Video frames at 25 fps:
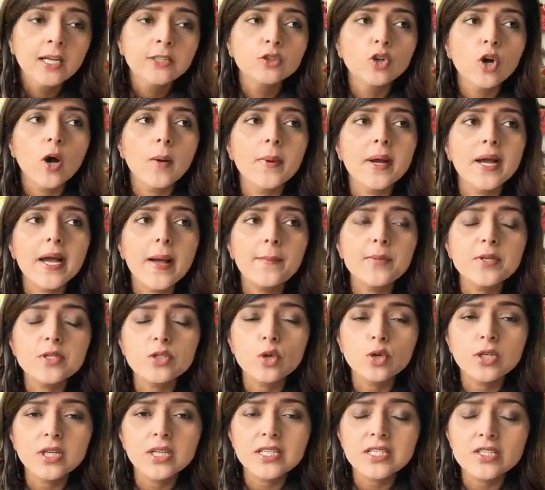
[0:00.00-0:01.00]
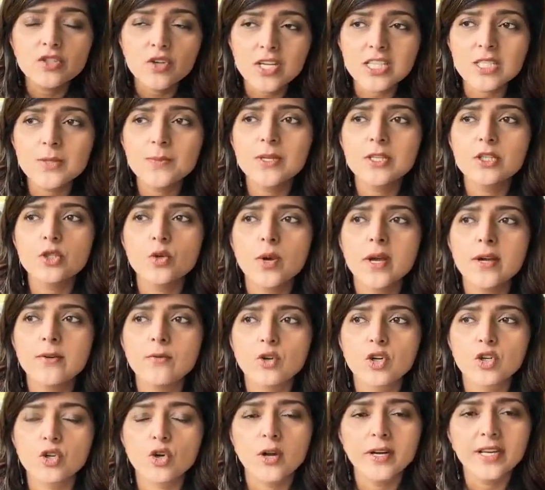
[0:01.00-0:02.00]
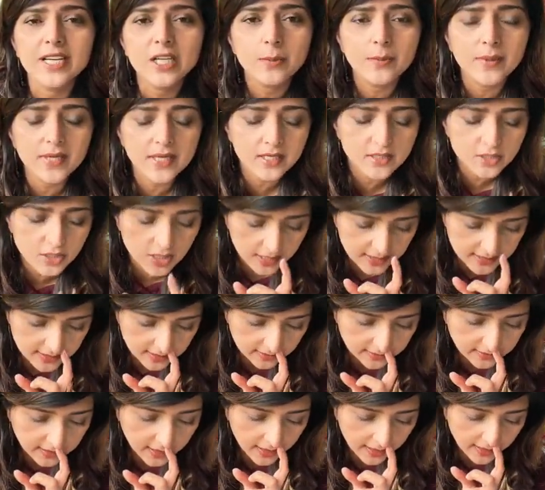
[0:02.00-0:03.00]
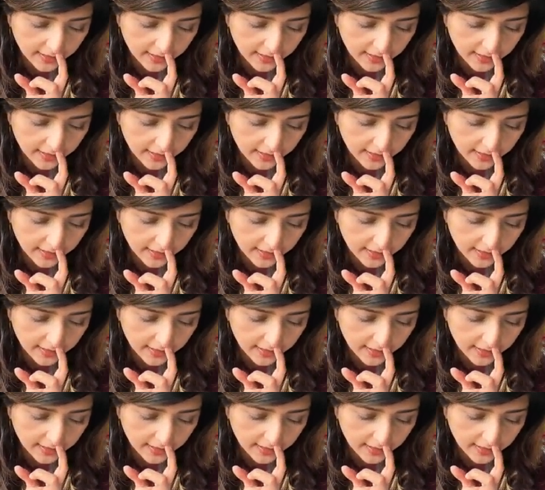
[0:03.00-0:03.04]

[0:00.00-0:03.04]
तो अब एपिसोडिक स्ट्रेस भी जो है वो क्रॉनिक में जा सकता